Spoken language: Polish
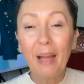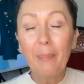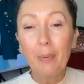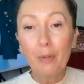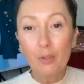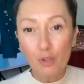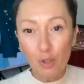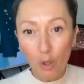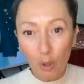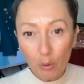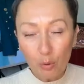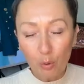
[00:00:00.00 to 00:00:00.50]

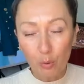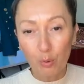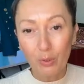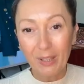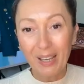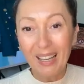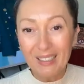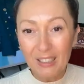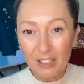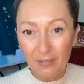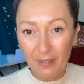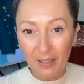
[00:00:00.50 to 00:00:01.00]
na
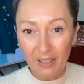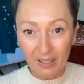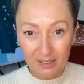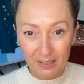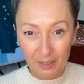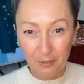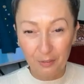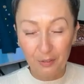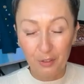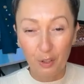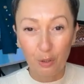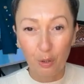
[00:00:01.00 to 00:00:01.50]
początku raz, dwa
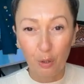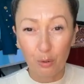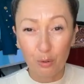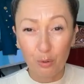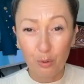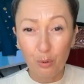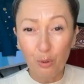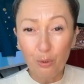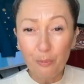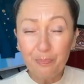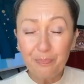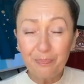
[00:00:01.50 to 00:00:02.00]
razy w
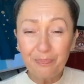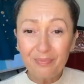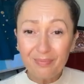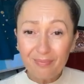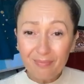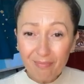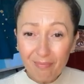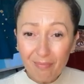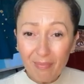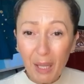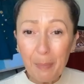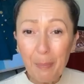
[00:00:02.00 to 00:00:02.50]
tygodniu
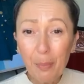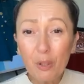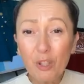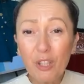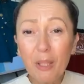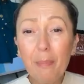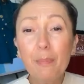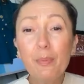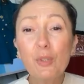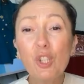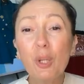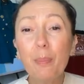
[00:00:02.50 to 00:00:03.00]

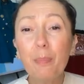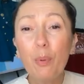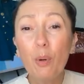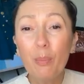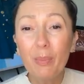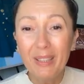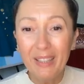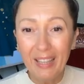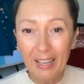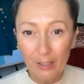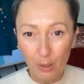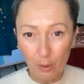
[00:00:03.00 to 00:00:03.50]
Potem
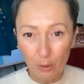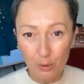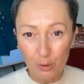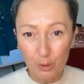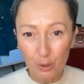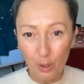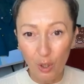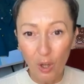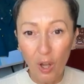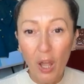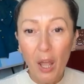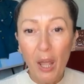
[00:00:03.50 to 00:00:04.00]

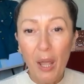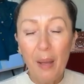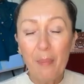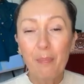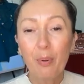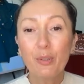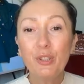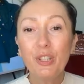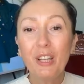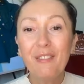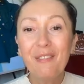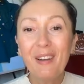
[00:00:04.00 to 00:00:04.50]
przypominająco,
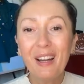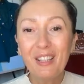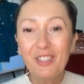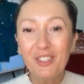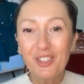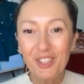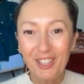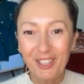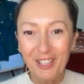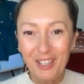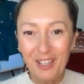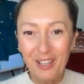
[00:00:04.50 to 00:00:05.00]

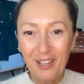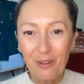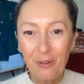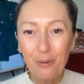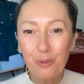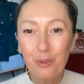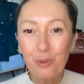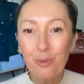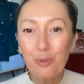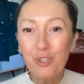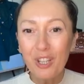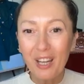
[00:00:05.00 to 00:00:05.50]
ponieważ
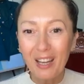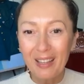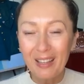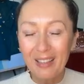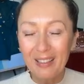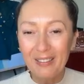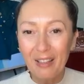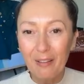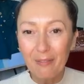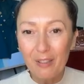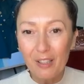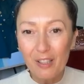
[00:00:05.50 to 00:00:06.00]
e,
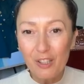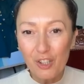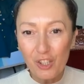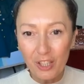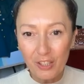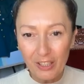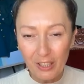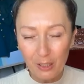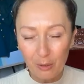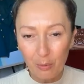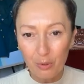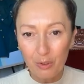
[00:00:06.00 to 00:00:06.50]
uczucie
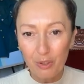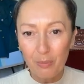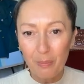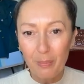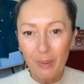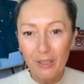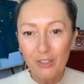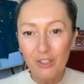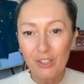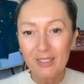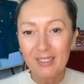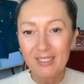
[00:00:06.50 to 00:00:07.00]
nawilżenia
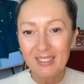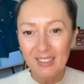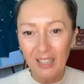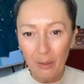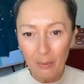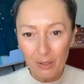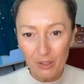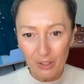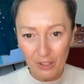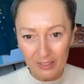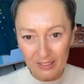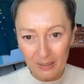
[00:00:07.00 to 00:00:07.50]
dłoni będzie
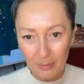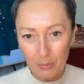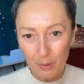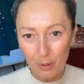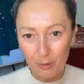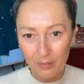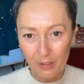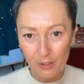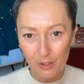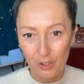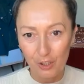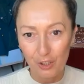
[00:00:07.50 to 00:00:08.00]
cały czas
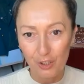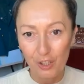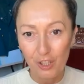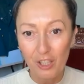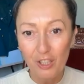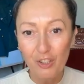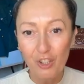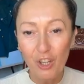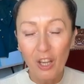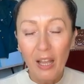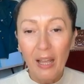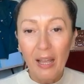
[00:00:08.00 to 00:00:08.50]
nam
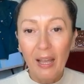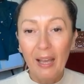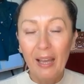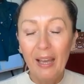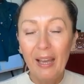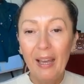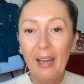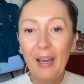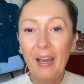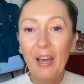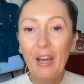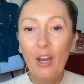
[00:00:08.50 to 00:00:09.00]
towarzyszyć.
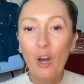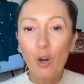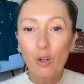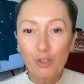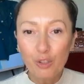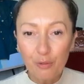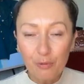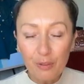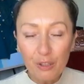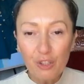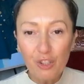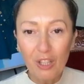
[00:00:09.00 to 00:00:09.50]
E,
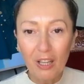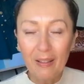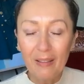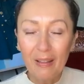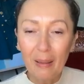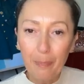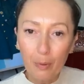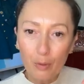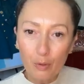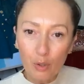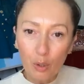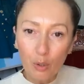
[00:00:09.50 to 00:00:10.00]

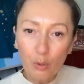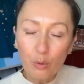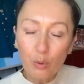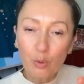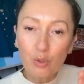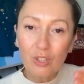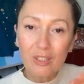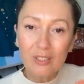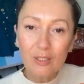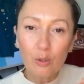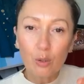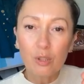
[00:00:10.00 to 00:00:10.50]
oczywiście na początku